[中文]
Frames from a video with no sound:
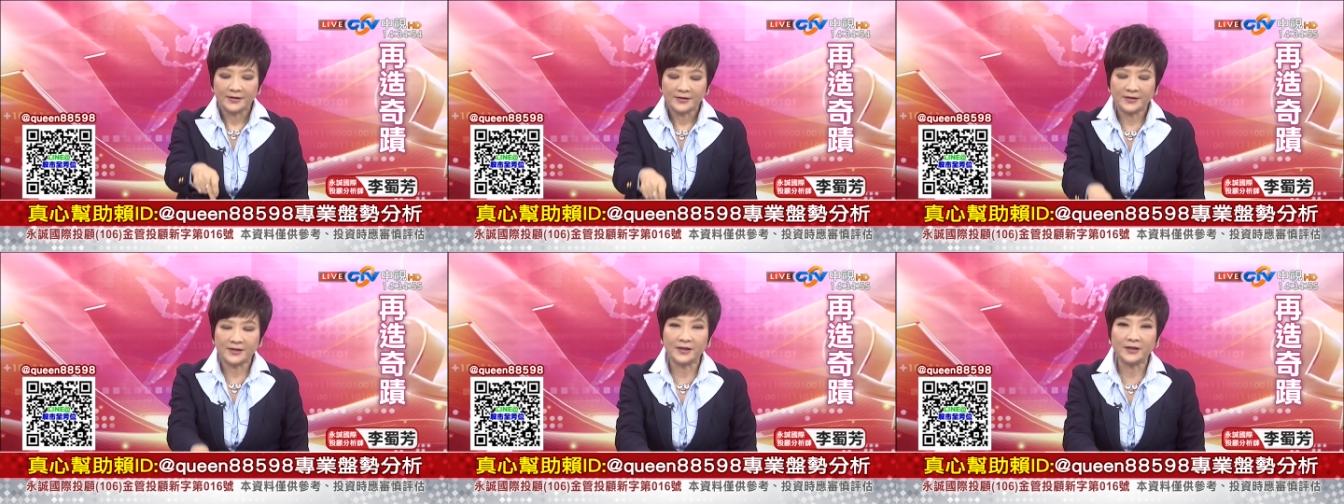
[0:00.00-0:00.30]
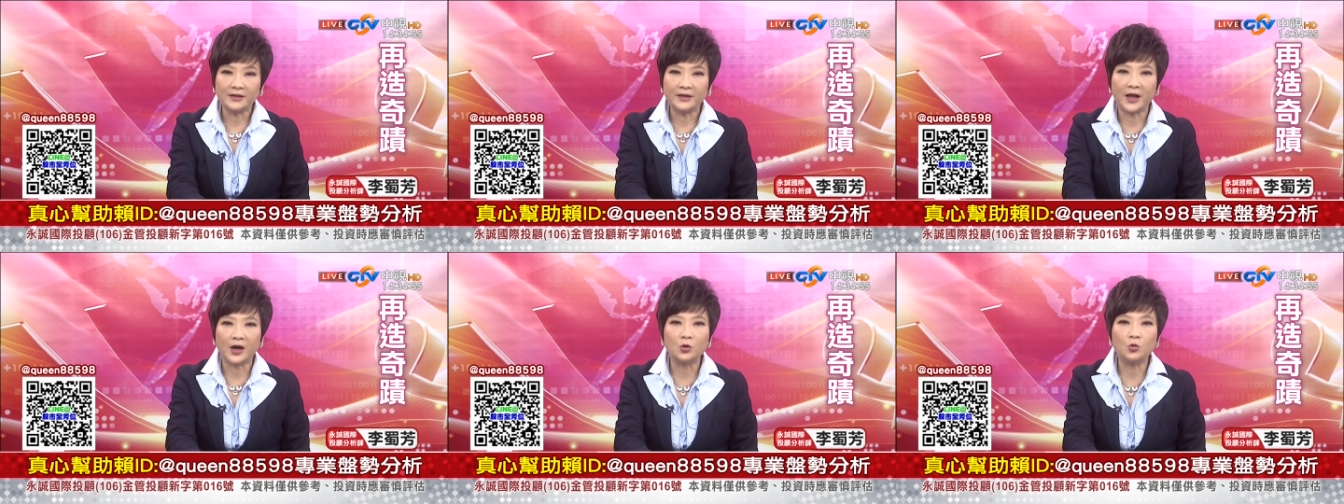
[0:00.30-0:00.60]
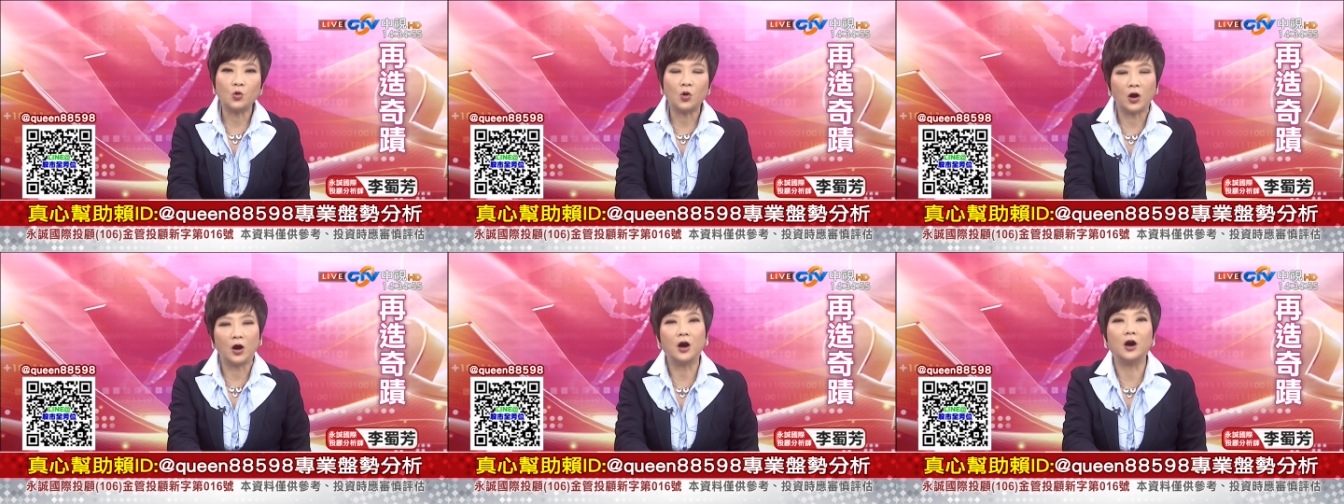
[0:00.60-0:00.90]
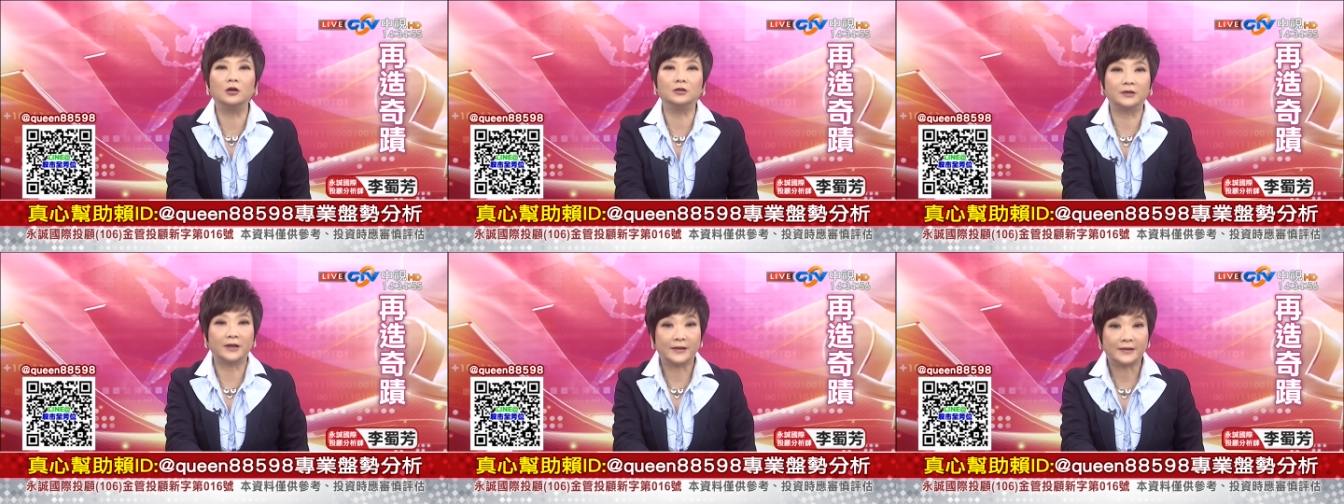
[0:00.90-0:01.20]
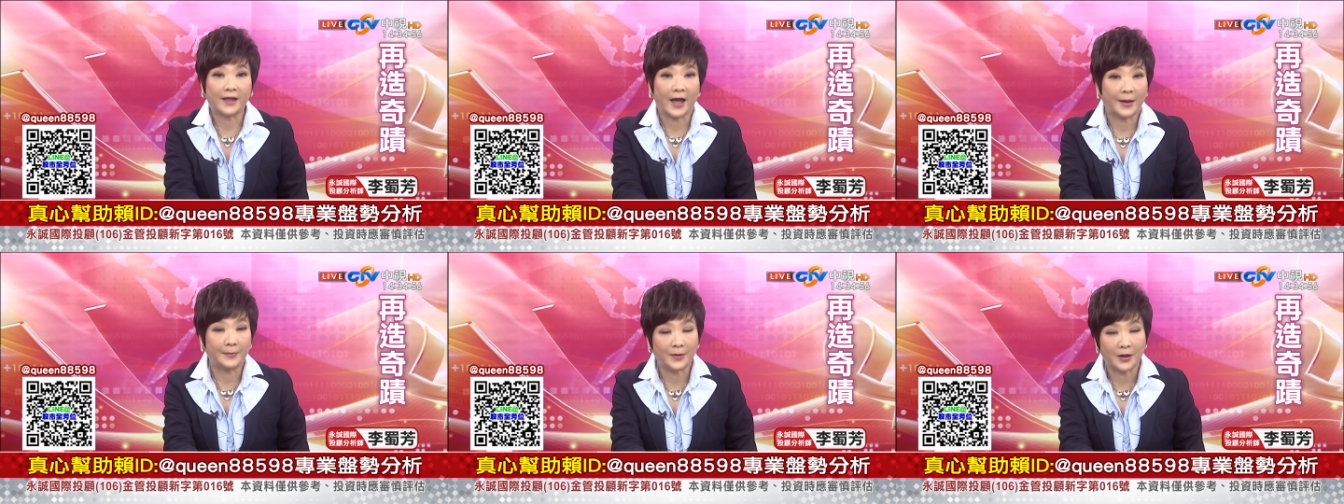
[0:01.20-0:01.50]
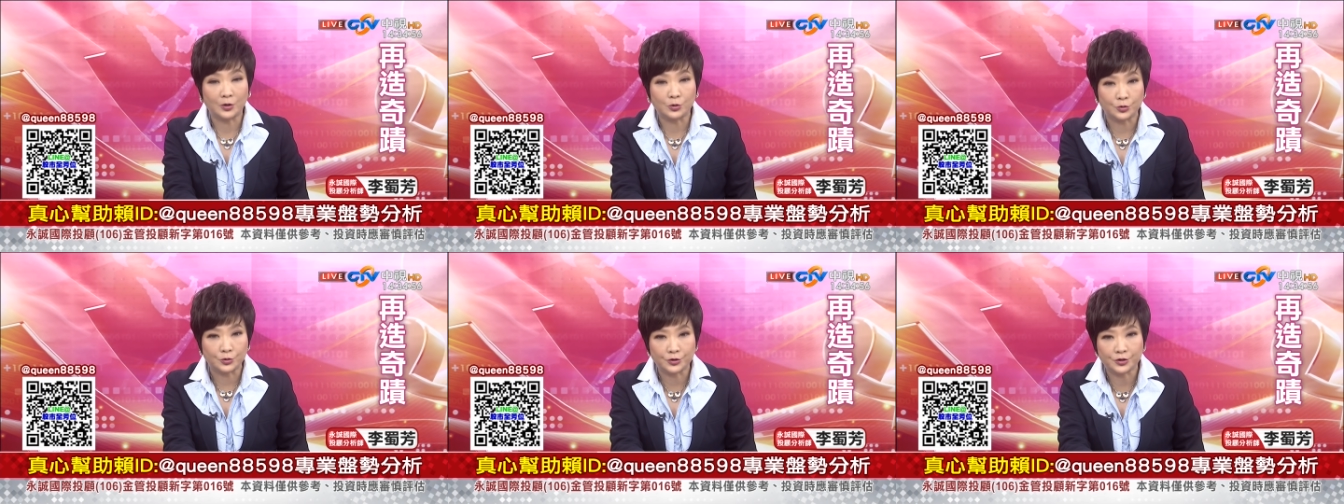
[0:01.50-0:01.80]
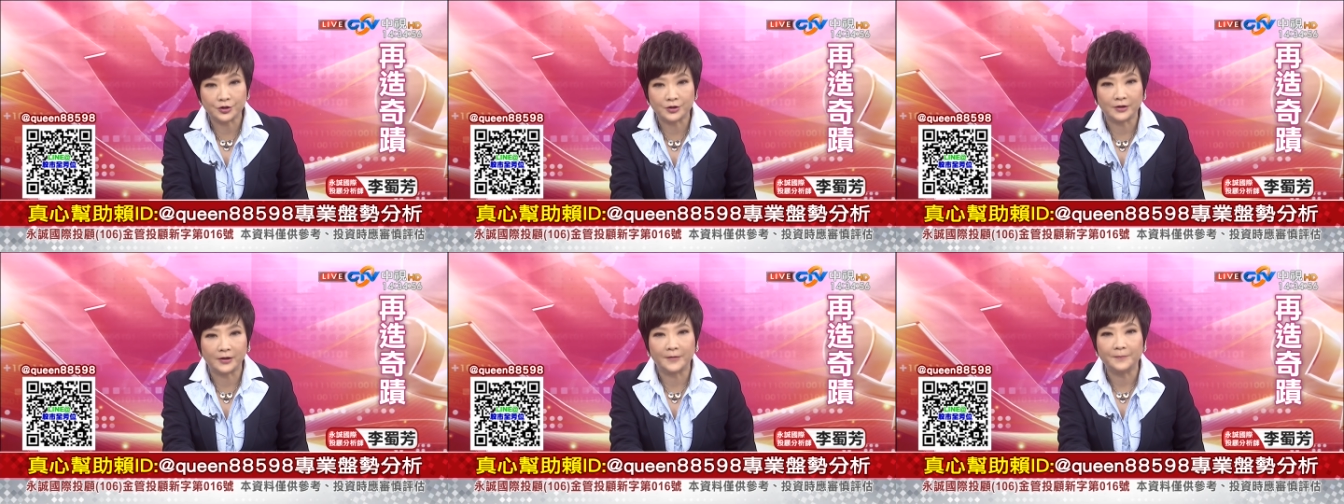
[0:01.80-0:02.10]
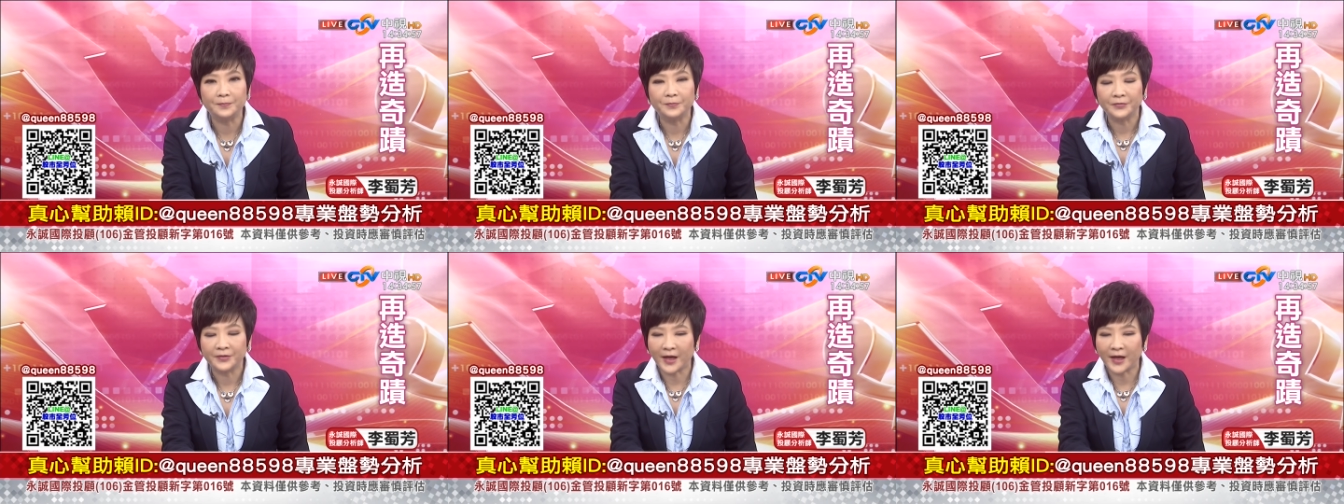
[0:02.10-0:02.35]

今天过后的台北股市呢，